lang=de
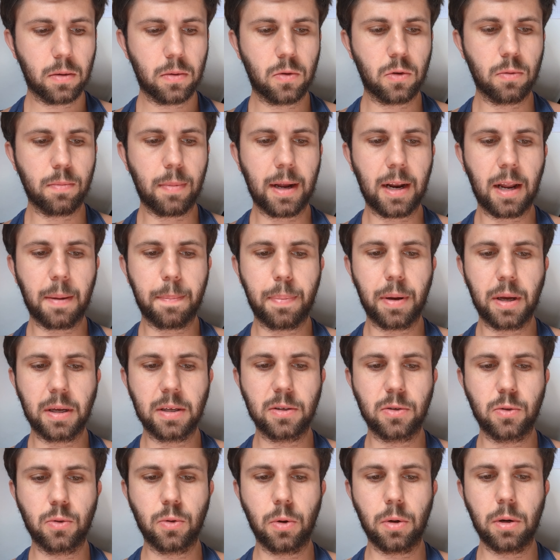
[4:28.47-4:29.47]
Zu meiner
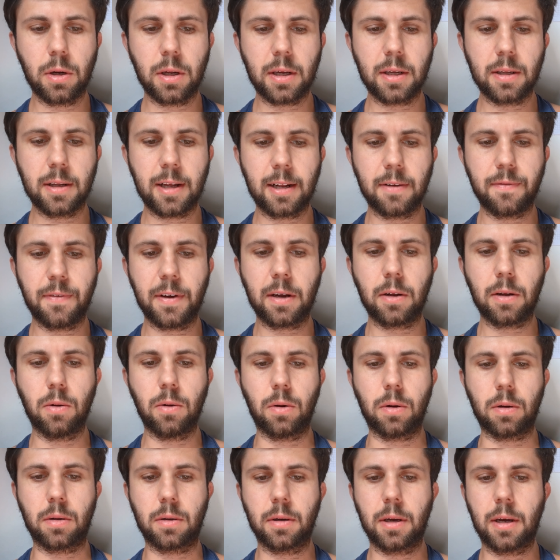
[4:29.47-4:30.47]
persönlichen
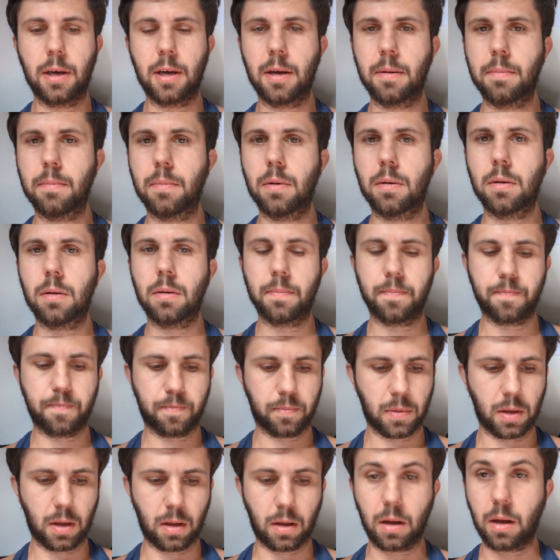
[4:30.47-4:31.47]
Entwicklung ähm,
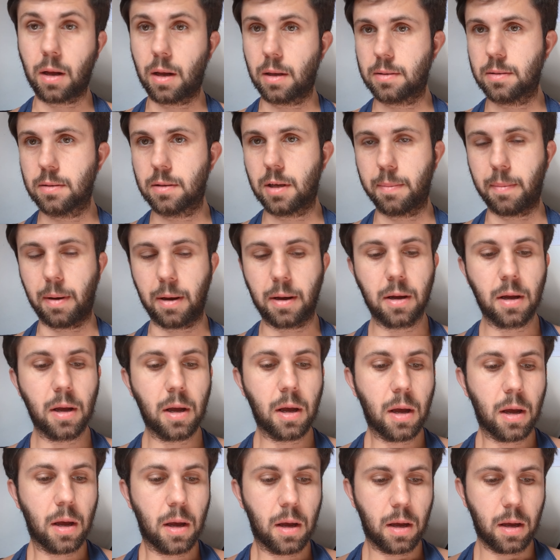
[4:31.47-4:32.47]
ist ein Thema.
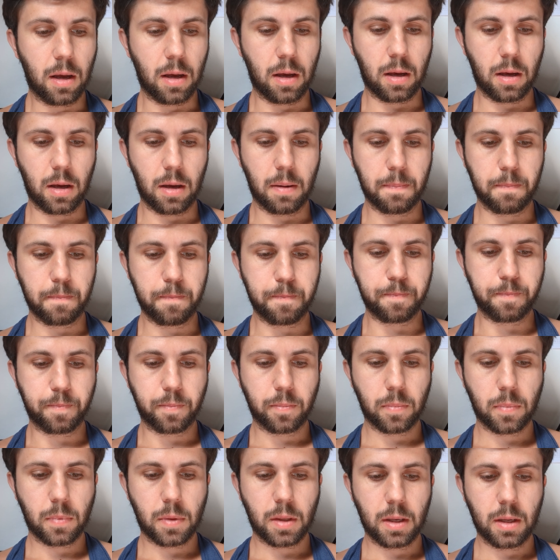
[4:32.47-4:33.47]
Ähm,
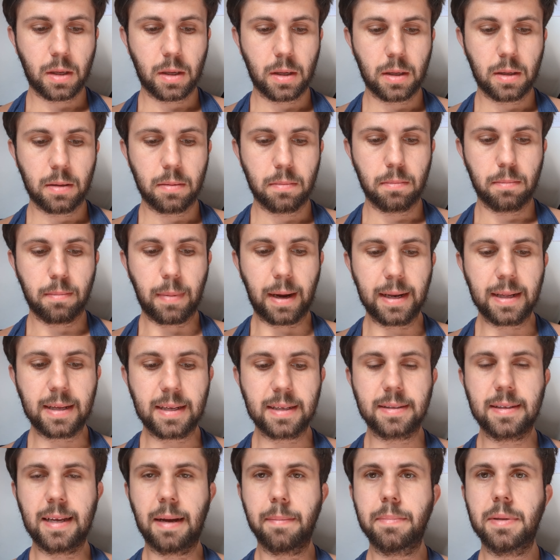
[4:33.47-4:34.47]
meine
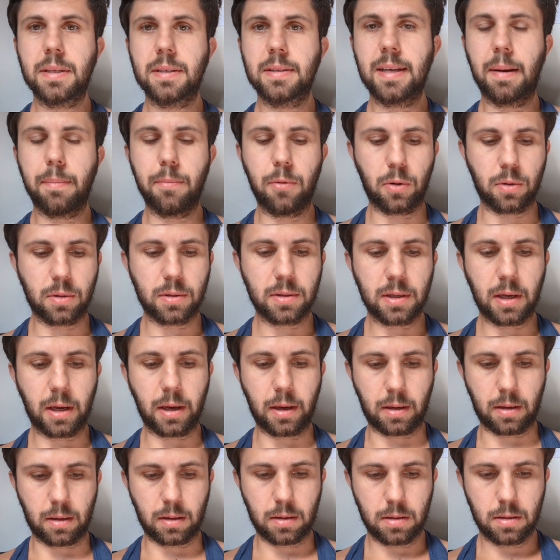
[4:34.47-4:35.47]
gesamte Sammlung
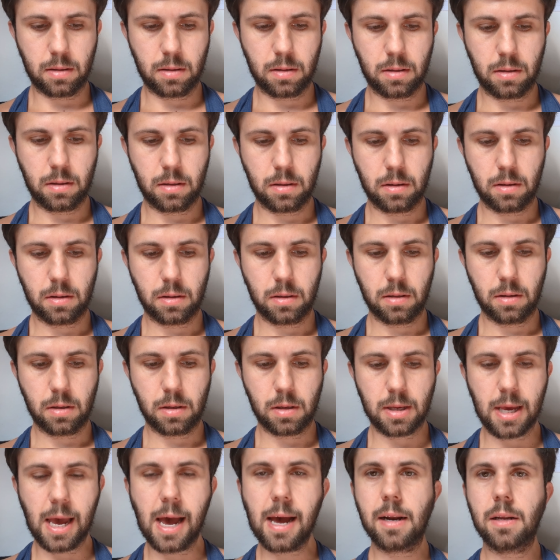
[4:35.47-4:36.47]
zeigen.
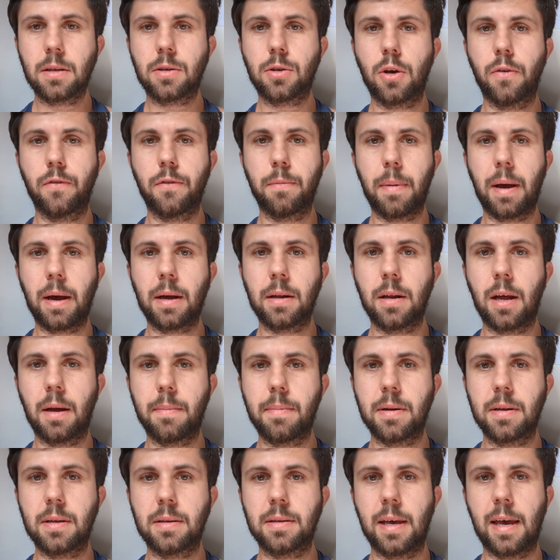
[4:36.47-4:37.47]
Ja, das können wir machen,
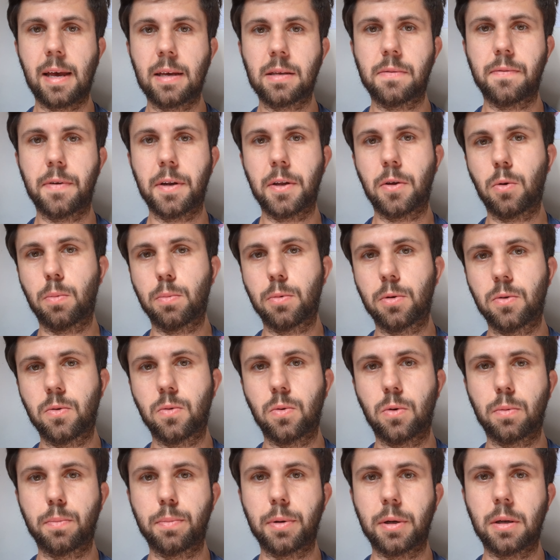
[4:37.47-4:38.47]
aber das erst, wenn ich
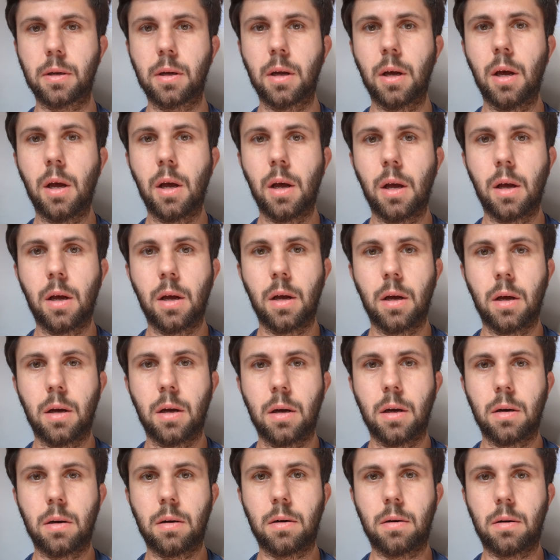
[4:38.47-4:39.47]
umgezogen bin.
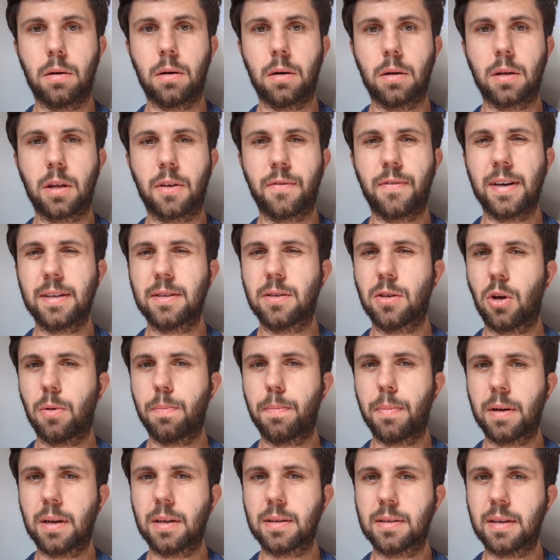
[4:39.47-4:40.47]
Und ich weiß nicht,
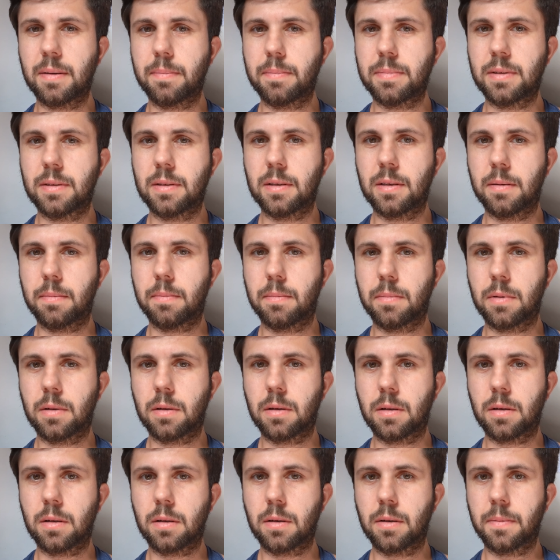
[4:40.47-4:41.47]
ob man das im, im
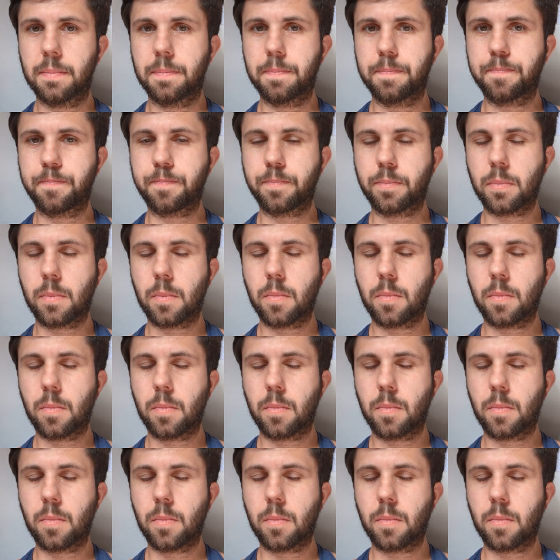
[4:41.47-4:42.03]
ähm,